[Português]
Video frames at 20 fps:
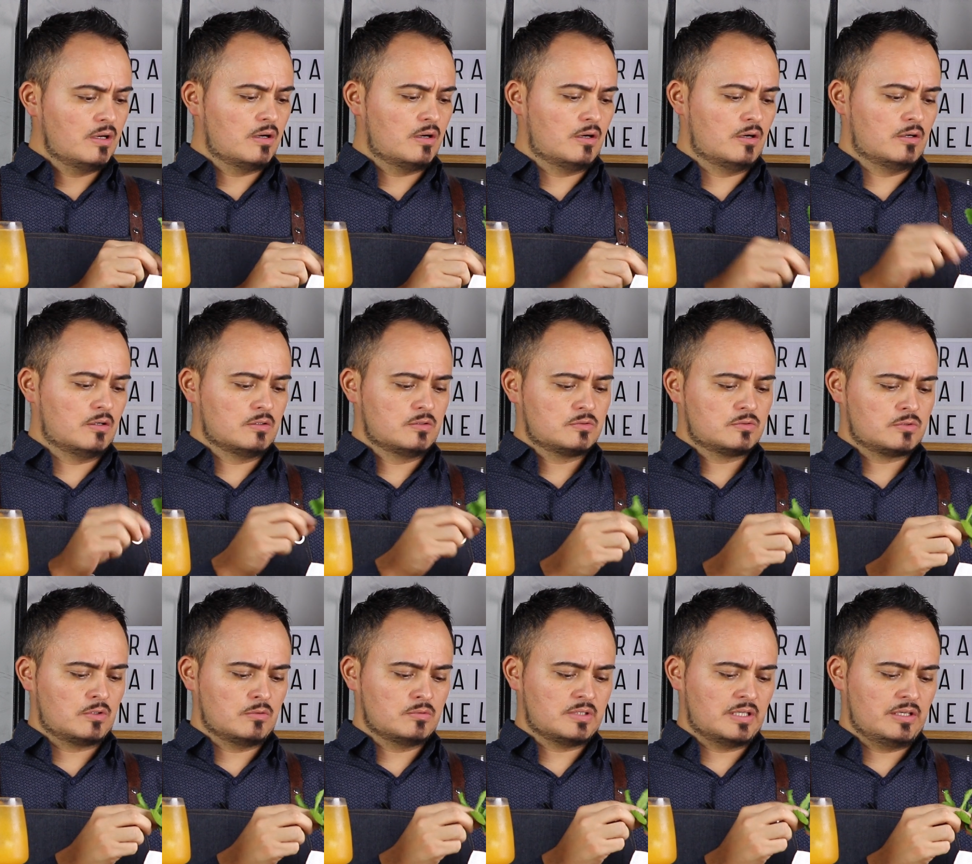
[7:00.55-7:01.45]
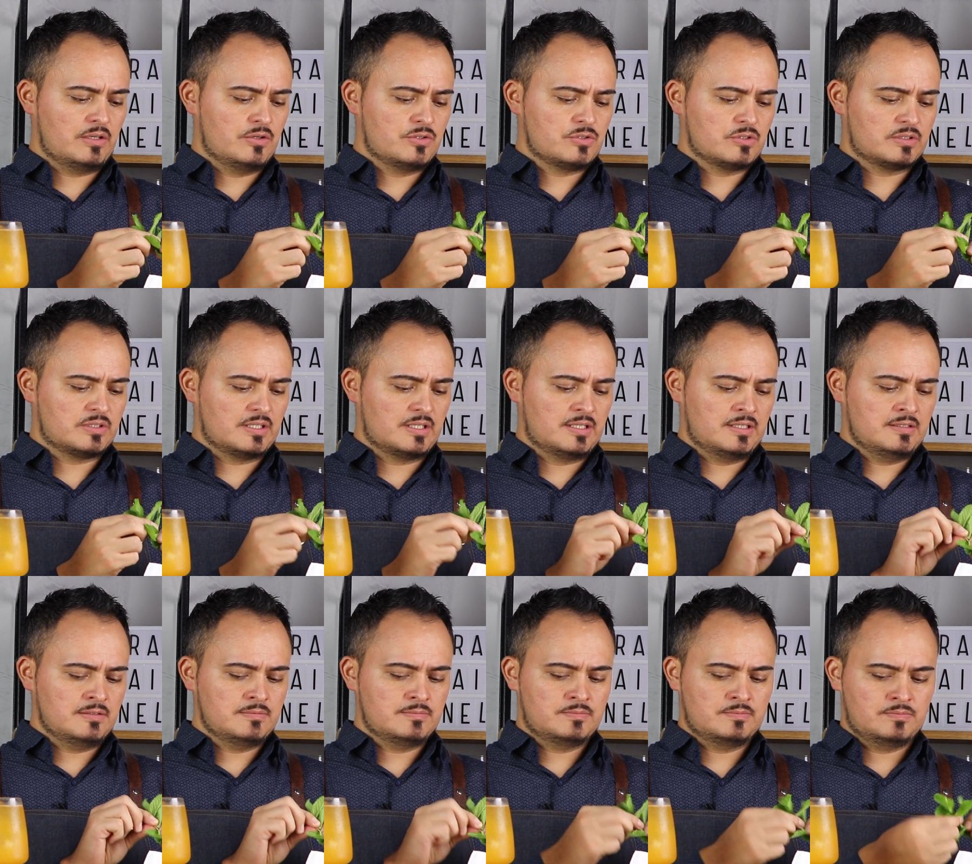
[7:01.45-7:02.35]
Ó, só um talinho de
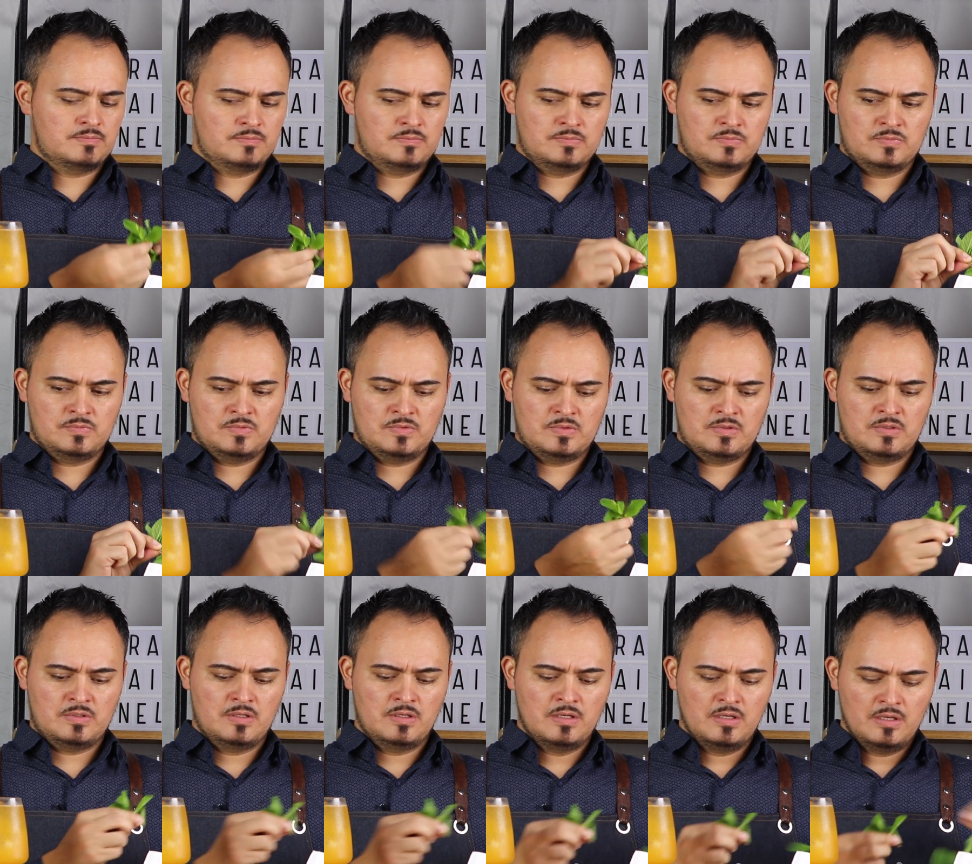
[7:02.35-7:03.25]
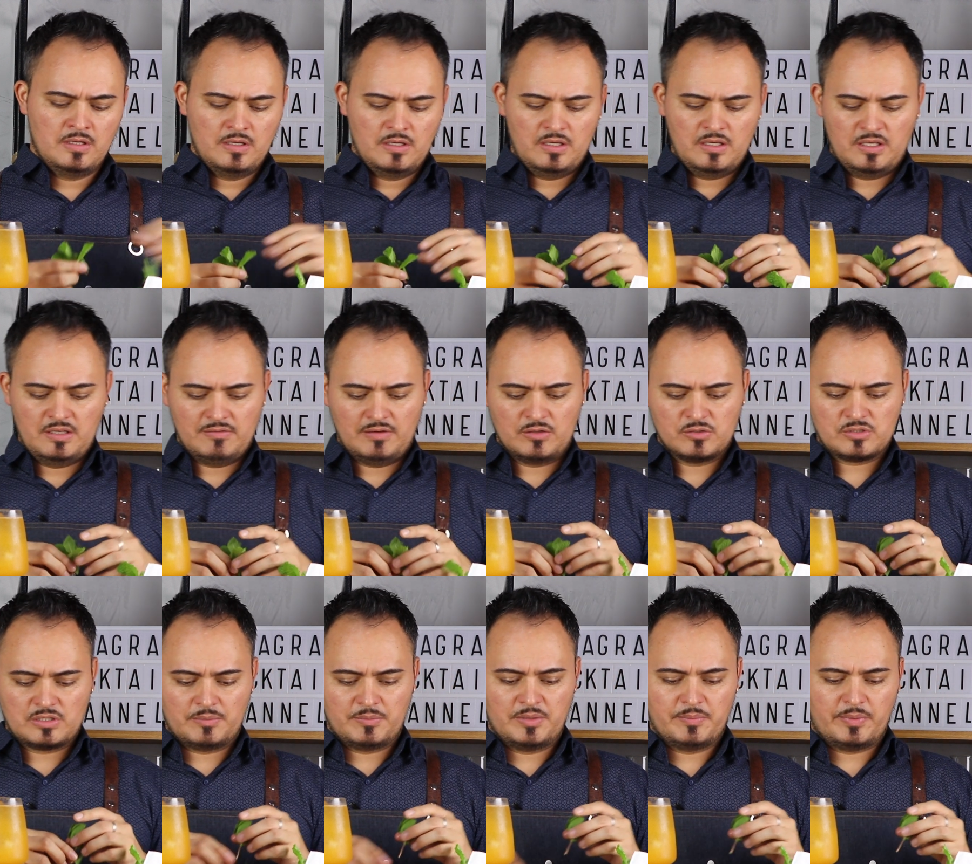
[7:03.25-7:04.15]
hortelã. E vamos
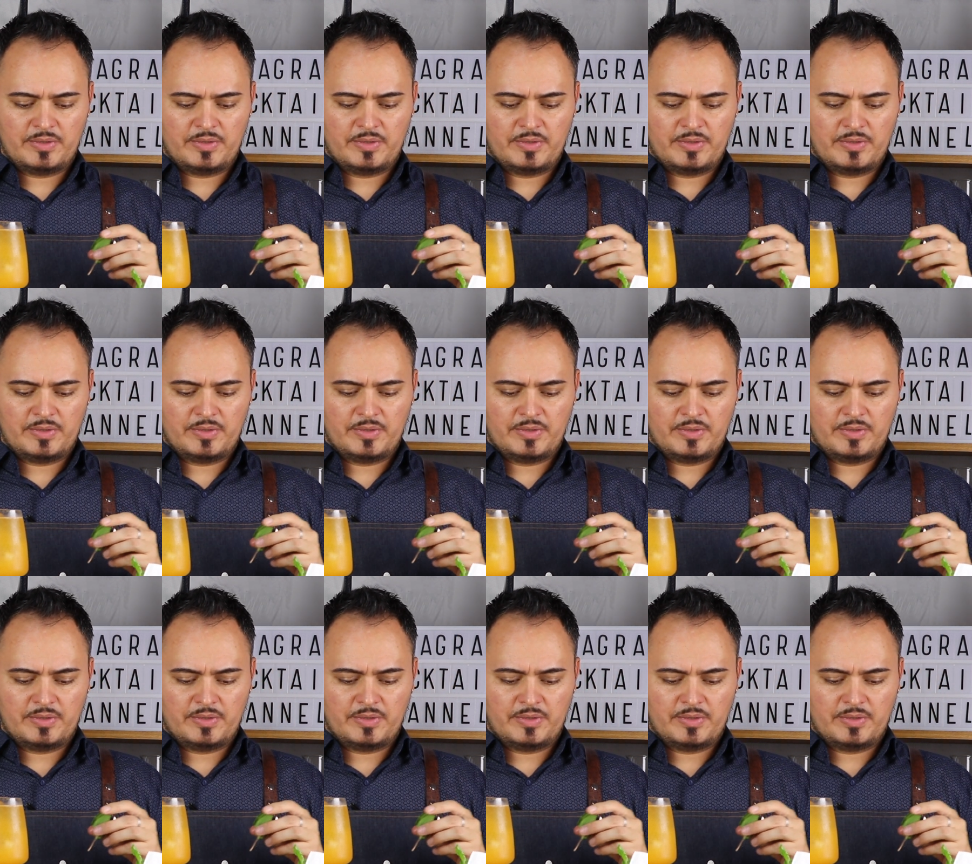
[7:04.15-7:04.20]
também